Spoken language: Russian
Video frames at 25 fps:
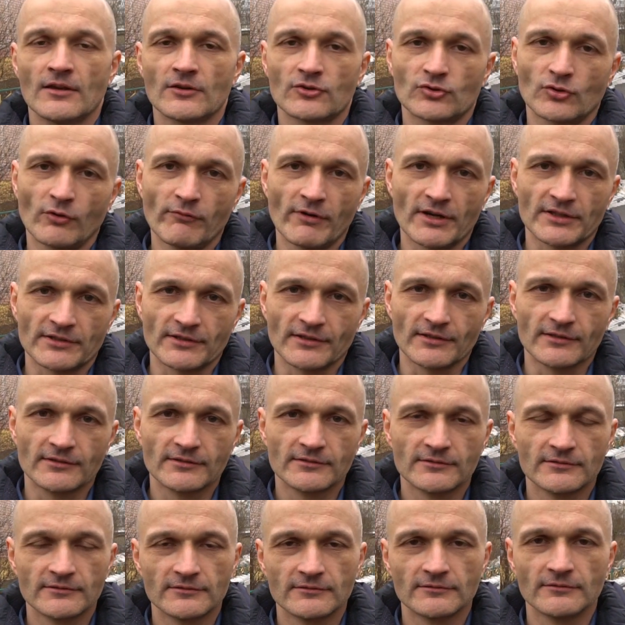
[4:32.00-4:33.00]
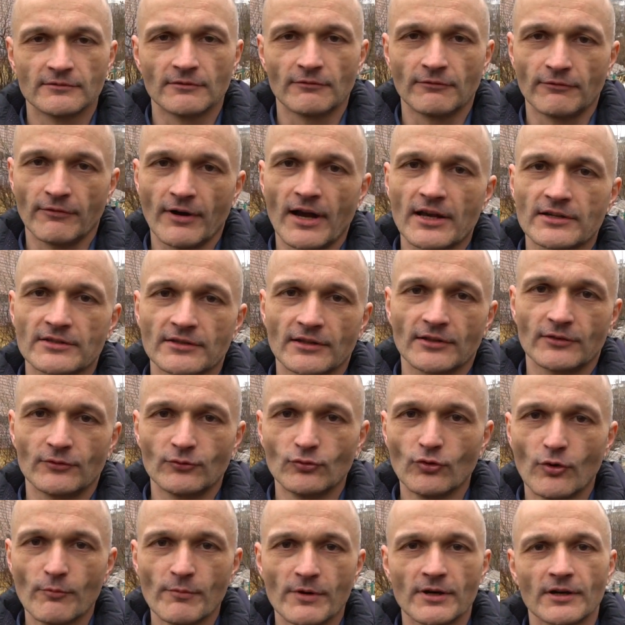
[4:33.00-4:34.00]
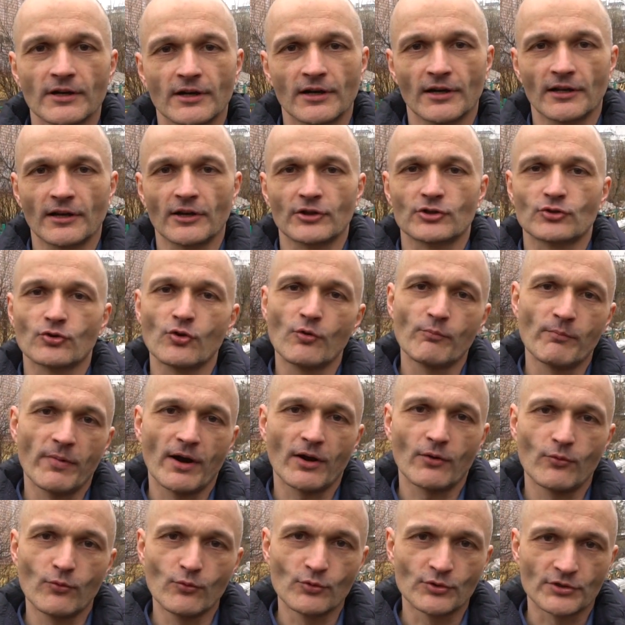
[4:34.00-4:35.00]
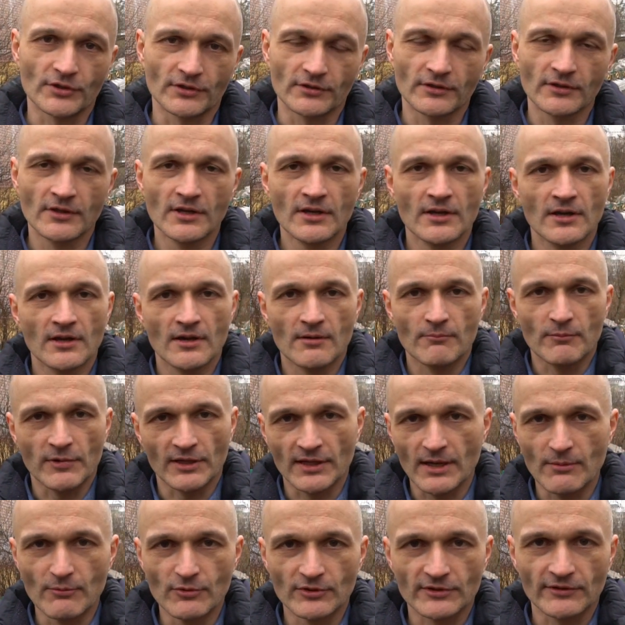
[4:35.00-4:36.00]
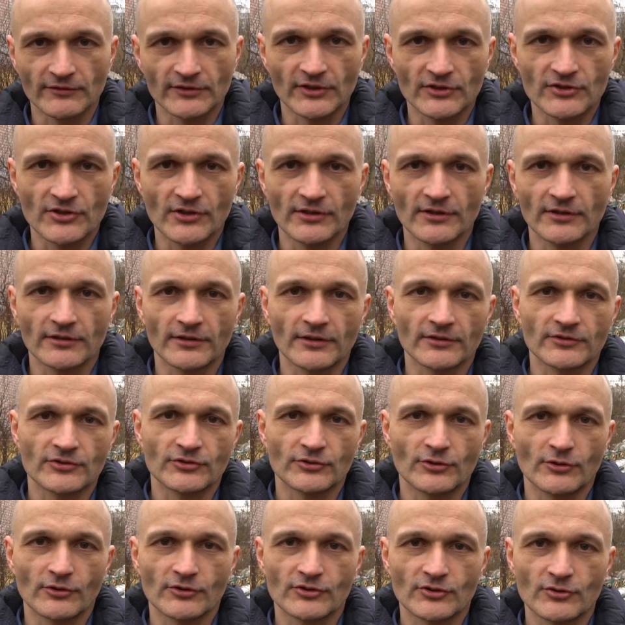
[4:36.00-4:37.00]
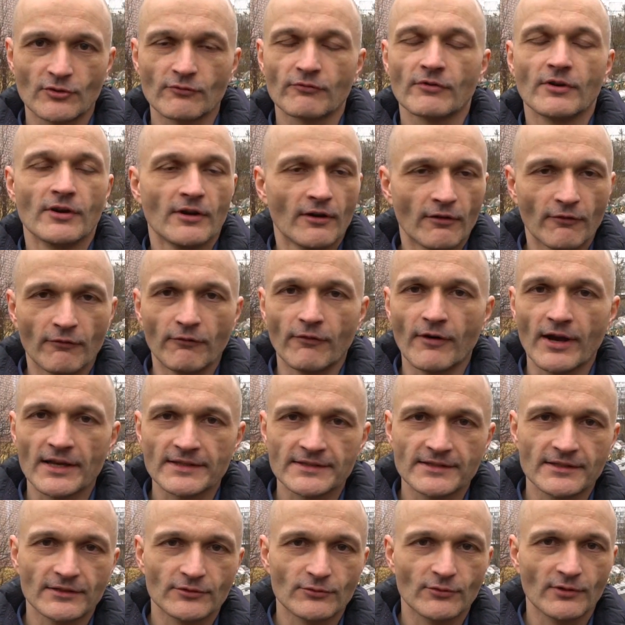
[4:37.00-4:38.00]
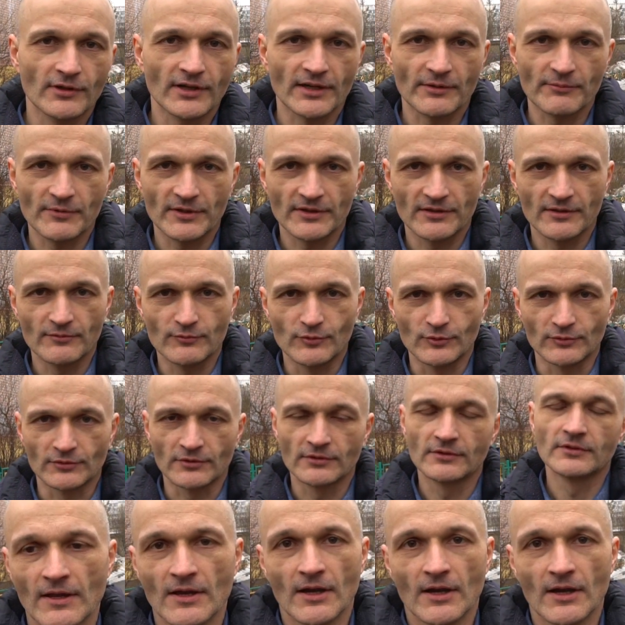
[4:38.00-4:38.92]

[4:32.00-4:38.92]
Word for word: Что важно? Важно дома хорошо покушать. Потому что в течение тех 4 часов вас никто кормить не будет.